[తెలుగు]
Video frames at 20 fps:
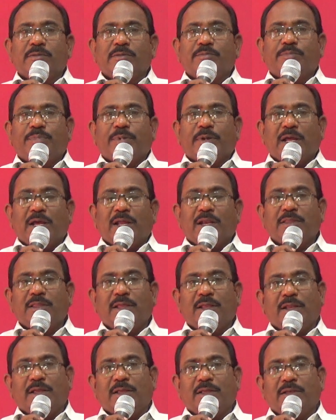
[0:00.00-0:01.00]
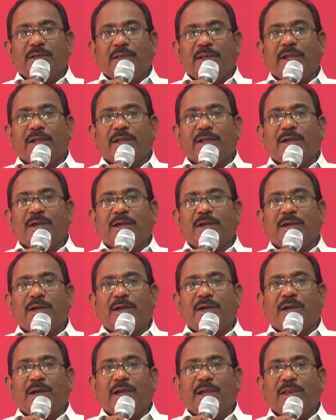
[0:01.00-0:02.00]
ప్రార్థన లేక
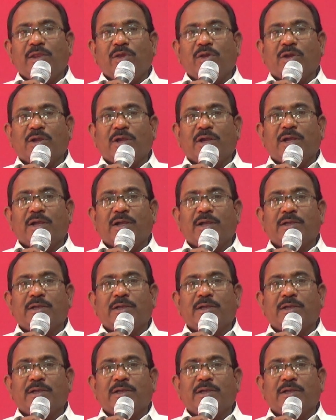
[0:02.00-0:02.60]
ఆయన యొక్క